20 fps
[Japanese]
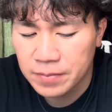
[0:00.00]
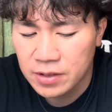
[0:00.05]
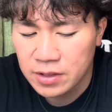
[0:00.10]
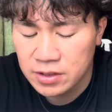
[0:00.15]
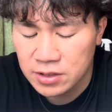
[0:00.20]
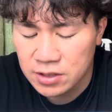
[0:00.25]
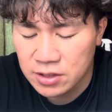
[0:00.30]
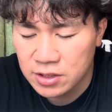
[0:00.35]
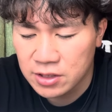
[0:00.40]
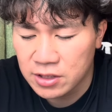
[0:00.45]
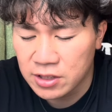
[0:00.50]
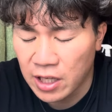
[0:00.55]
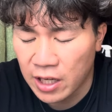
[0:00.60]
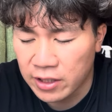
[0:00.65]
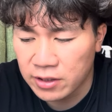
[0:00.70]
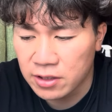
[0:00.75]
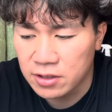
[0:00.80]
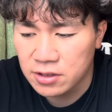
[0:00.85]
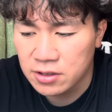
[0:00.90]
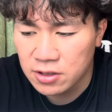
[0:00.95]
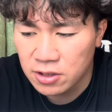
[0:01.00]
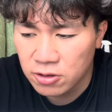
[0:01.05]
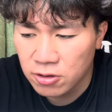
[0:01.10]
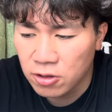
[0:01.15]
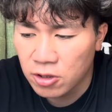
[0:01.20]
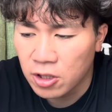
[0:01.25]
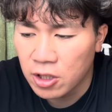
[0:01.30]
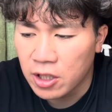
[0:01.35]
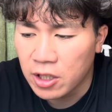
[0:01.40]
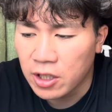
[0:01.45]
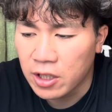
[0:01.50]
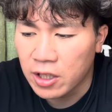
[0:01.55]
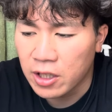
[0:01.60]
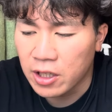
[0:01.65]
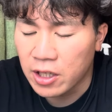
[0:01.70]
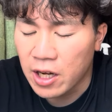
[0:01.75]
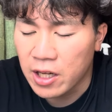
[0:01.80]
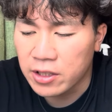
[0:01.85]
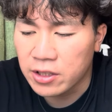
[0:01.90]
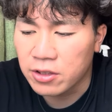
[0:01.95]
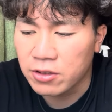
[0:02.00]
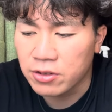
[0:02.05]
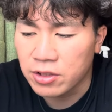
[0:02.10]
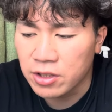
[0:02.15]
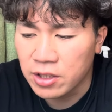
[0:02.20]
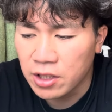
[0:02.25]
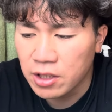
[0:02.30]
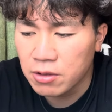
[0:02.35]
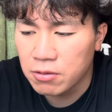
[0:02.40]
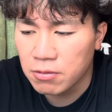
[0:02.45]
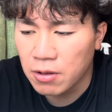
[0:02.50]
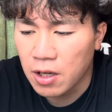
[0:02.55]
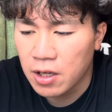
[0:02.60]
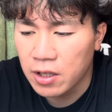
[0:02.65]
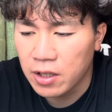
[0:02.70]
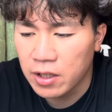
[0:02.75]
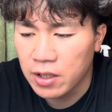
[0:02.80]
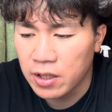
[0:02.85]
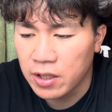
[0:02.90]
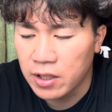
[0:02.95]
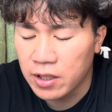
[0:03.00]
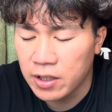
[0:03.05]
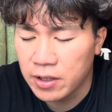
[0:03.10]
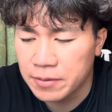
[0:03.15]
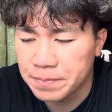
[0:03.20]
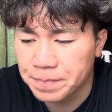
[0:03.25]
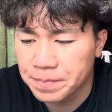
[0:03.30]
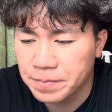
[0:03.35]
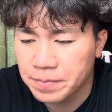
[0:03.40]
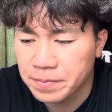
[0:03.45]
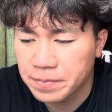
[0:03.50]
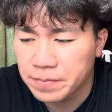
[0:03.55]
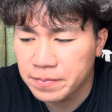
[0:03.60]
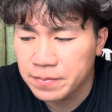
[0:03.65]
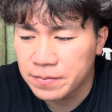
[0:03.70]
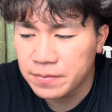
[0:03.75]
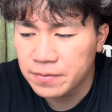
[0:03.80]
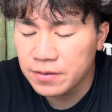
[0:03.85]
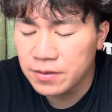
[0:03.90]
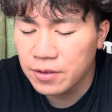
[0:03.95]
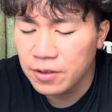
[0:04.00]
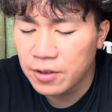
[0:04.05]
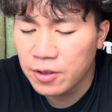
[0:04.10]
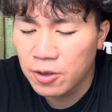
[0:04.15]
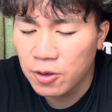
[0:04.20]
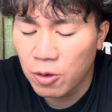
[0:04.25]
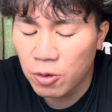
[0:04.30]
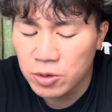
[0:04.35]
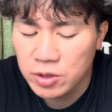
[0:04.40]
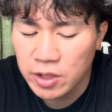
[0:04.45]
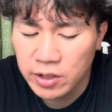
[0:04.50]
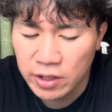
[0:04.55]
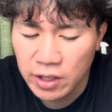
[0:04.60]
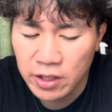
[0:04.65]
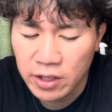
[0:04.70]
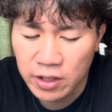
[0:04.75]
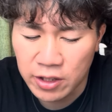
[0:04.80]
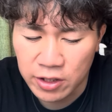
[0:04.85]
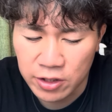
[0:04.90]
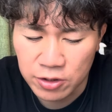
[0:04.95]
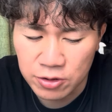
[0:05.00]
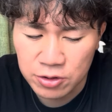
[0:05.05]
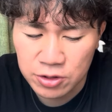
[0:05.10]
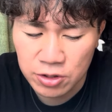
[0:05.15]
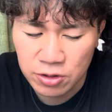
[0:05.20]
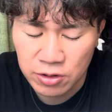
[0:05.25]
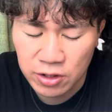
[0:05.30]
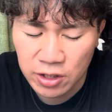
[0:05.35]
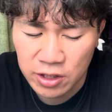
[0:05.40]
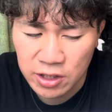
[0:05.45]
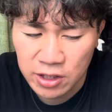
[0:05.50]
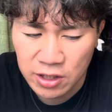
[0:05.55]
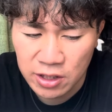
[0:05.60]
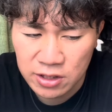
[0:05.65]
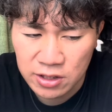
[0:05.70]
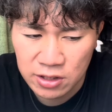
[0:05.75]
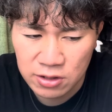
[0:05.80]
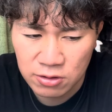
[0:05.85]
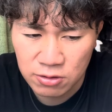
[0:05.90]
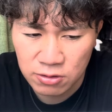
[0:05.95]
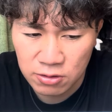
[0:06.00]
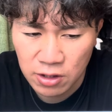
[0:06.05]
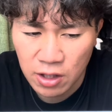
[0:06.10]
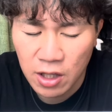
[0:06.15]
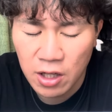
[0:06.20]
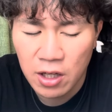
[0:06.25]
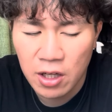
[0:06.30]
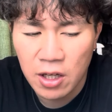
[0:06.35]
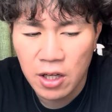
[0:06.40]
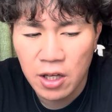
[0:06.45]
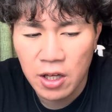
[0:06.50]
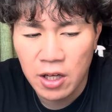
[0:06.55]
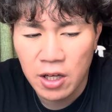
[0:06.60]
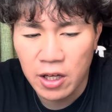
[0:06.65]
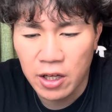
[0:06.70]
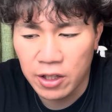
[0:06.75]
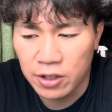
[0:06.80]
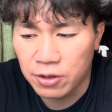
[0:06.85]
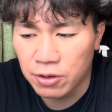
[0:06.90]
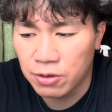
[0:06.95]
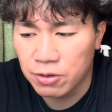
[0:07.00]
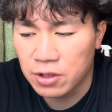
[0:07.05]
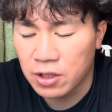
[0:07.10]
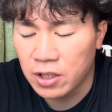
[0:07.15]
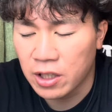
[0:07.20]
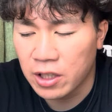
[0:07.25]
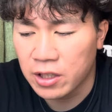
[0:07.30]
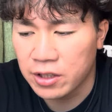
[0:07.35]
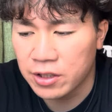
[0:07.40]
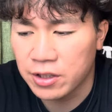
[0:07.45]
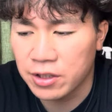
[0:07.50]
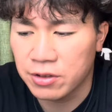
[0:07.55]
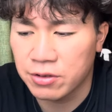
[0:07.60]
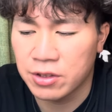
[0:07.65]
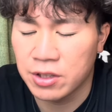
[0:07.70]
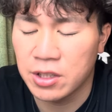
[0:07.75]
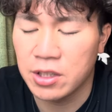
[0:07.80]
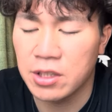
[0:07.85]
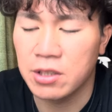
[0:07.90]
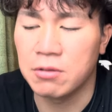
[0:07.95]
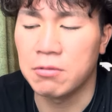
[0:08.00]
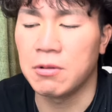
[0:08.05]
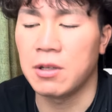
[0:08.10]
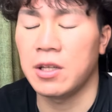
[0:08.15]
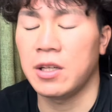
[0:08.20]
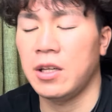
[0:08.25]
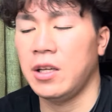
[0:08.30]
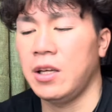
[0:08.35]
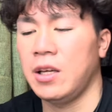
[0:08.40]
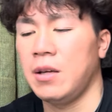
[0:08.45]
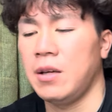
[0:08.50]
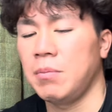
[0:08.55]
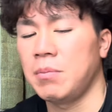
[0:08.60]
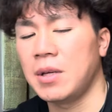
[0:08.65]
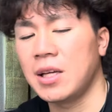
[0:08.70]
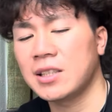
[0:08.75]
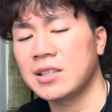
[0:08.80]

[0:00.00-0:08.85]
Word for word: 次なんですけど、えー、ランキング2位は、えー、子園ね、優勝できなさそうな、えー、届けランキング2位は、えー、宮